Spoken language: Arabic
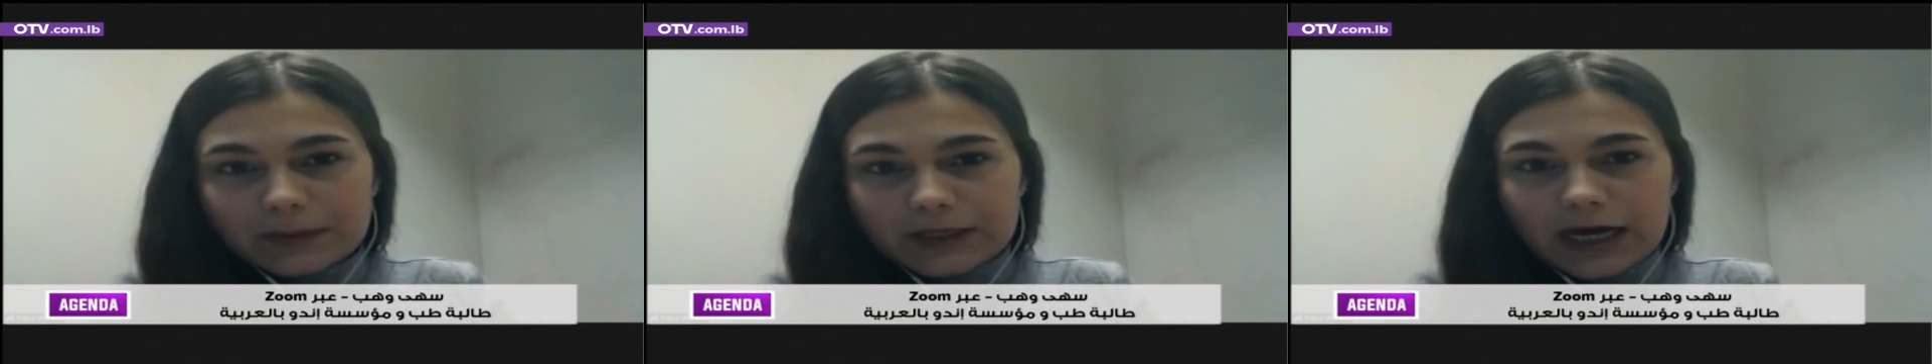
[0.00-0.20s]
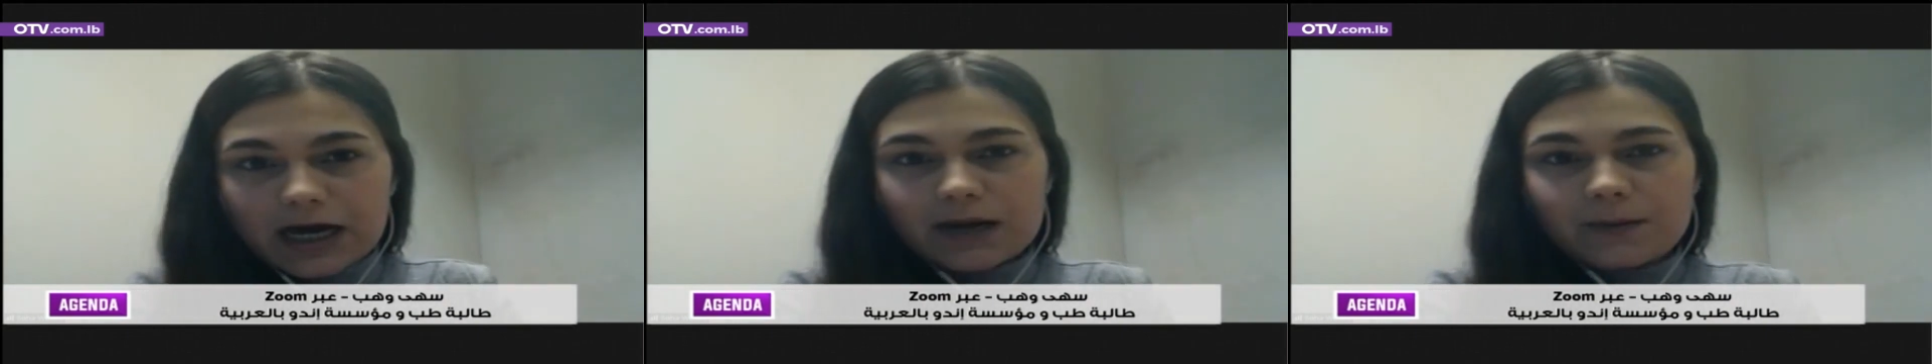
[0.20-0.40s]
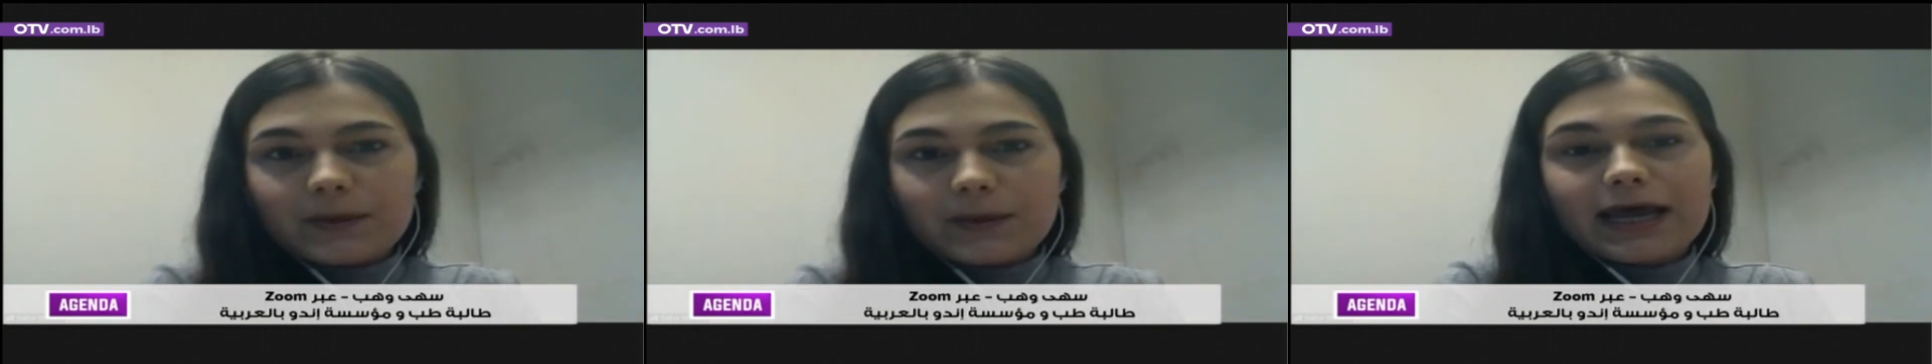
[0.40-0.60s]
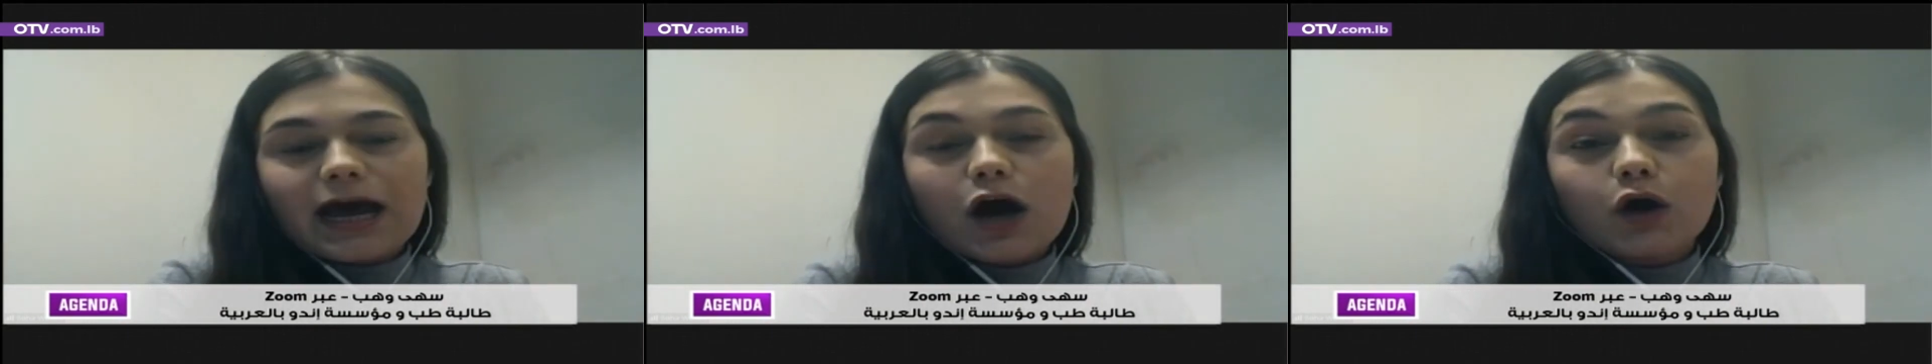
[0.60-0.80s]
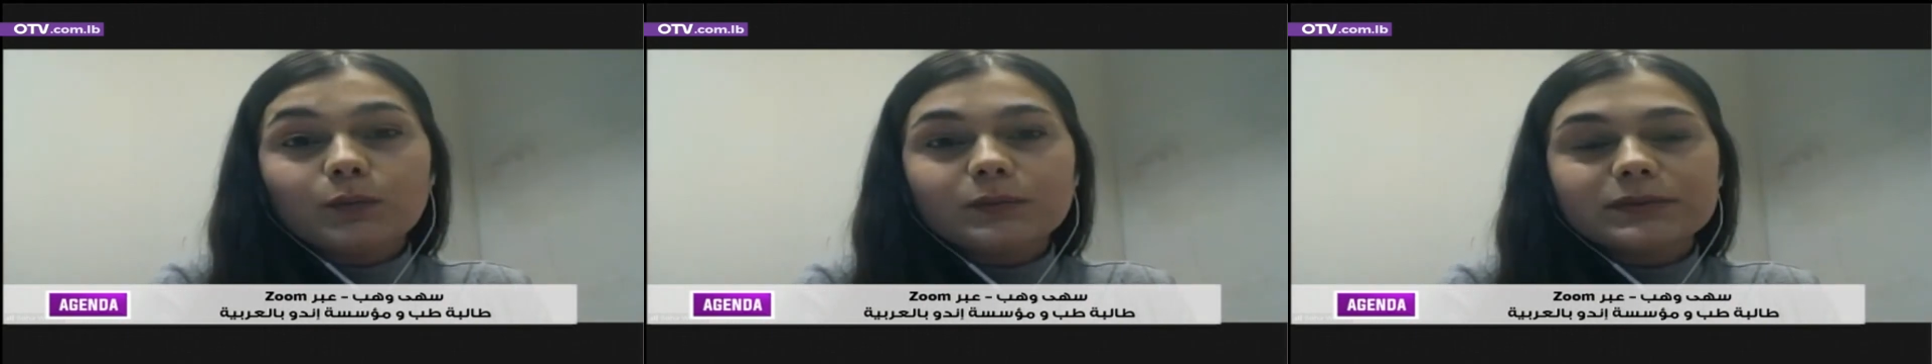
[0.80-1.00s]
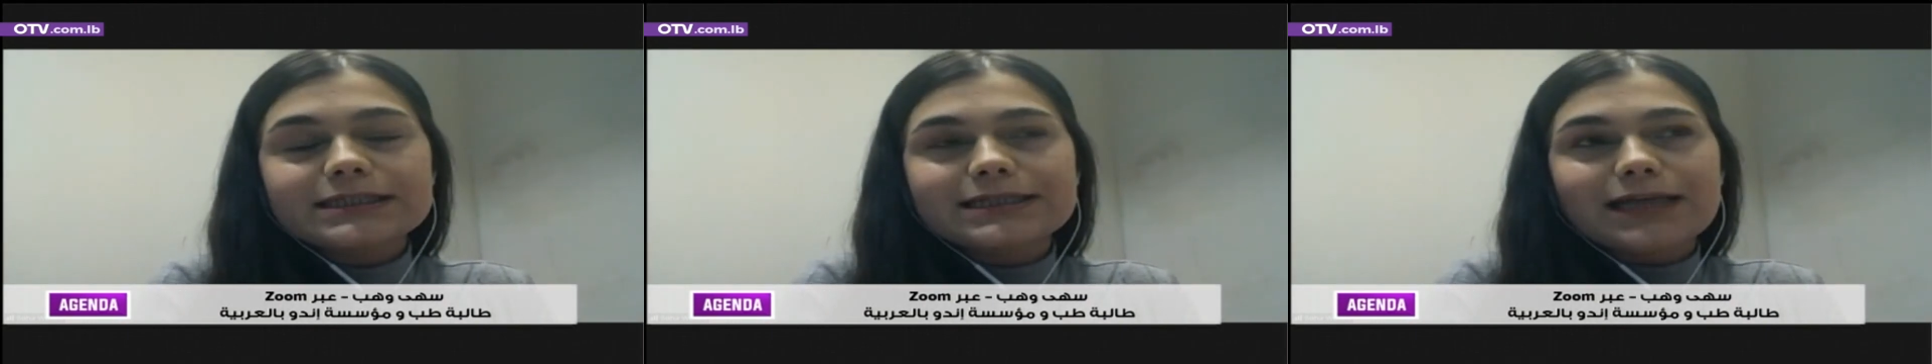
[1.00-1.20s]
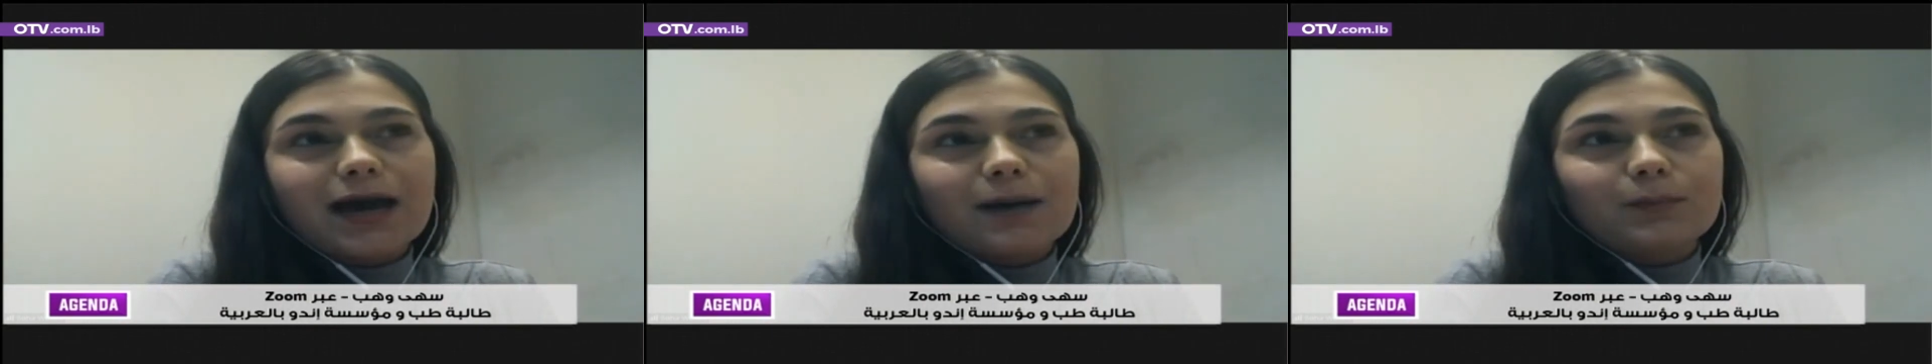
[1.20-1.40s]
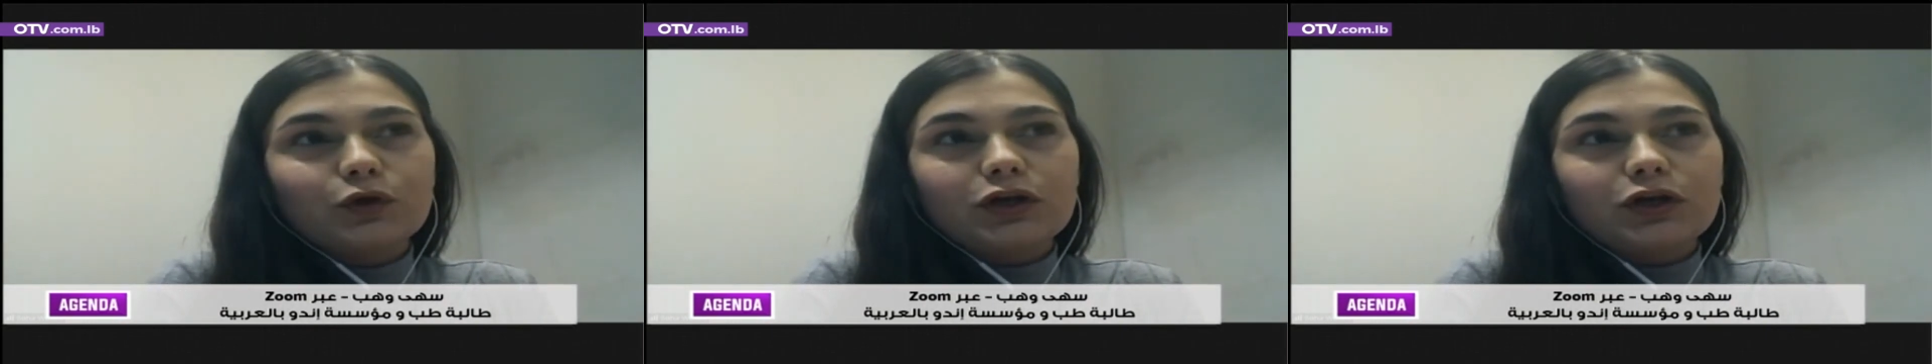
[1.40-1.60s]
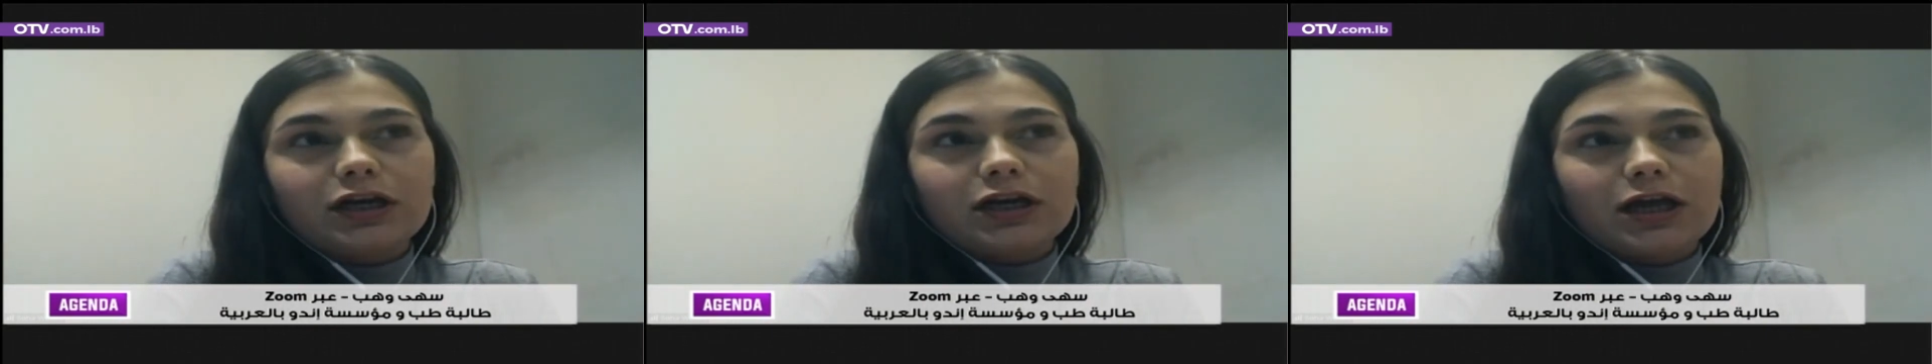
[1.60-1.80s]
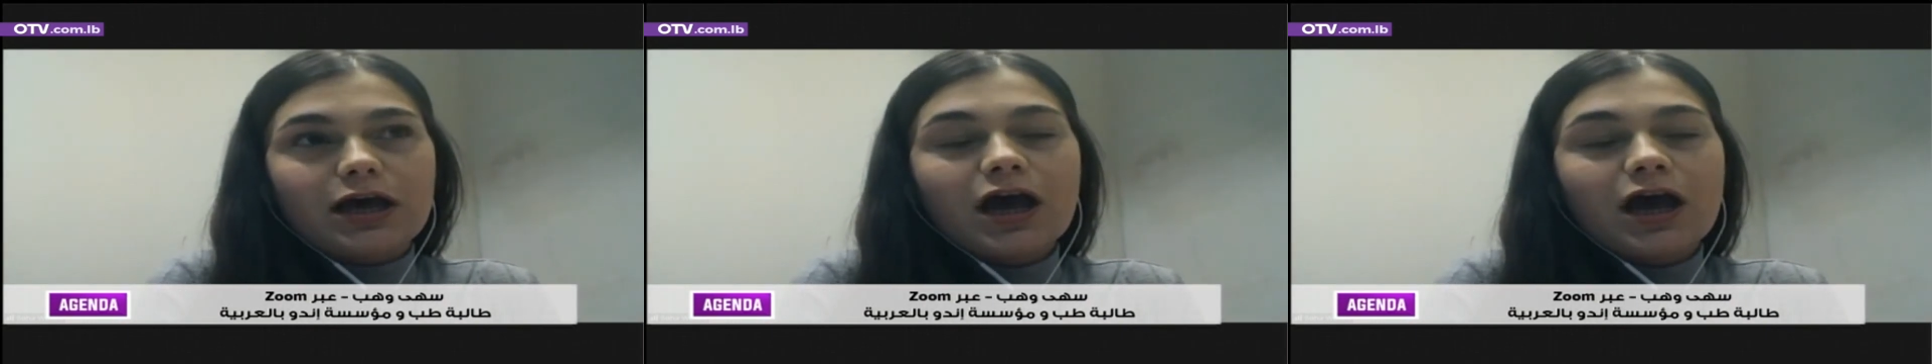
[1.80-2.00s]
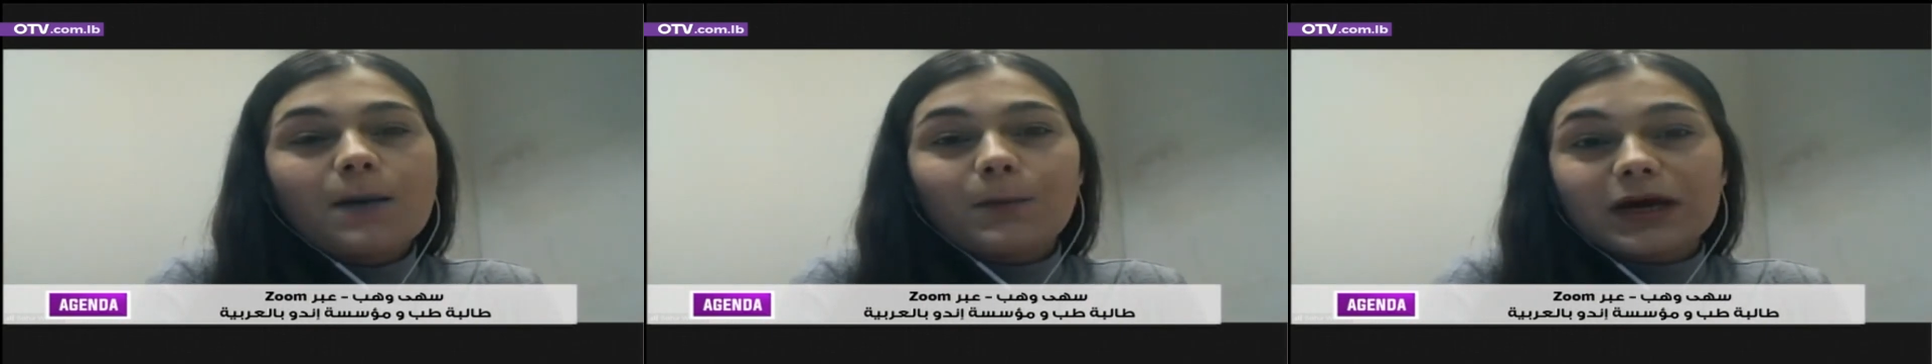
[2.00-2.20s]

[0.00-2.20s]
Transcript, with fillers: بالعربي او بنستعمل